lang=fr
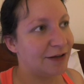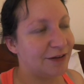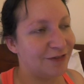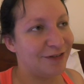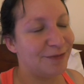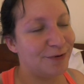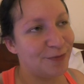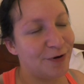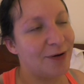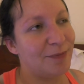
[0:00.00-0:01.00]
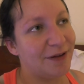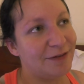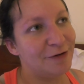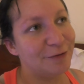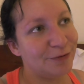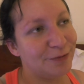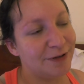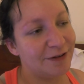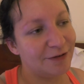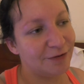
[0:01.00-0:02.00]
Et visiblement, elle m'a dit
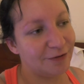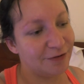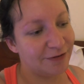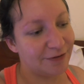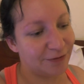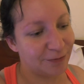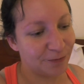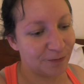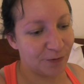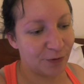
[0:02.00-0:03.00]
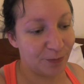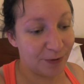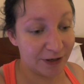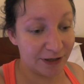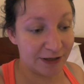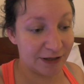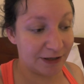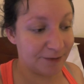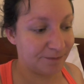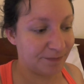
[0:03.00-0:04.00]
ensuite que c'est son copain
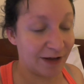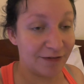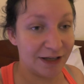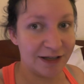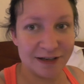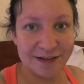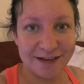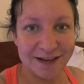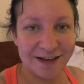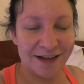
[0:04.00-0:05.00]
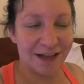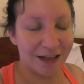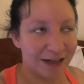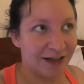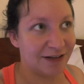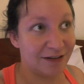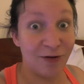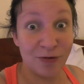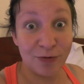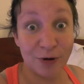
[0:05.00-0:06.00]
qui, avec qui elle était qui
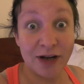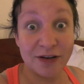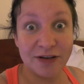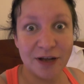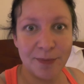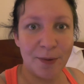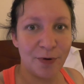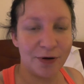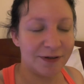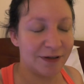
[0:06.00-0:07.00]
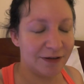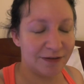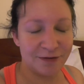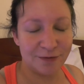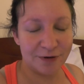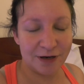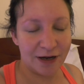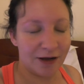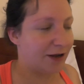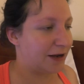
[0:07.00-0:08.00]
l'a encouragée à m'aborder. Sinon,
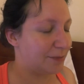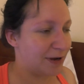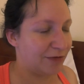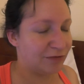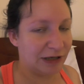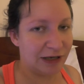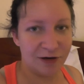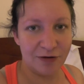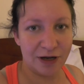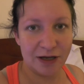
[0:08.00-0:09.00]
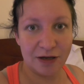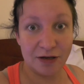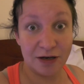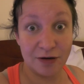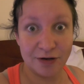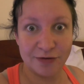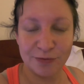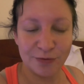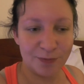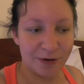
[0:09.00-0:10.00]
elle, m'a avoué qu'elle l'aurait, qu'elle aurait
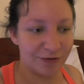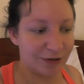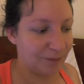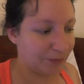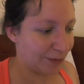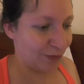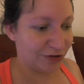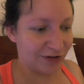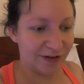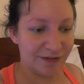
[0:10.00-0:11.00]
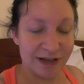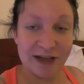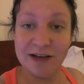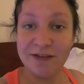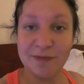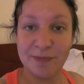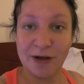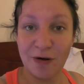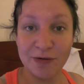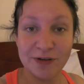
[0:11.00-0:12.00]
sans doute pas fait. Moi, j'étais avec Alice, ma
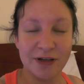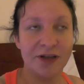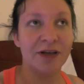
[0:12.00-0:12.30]
grande.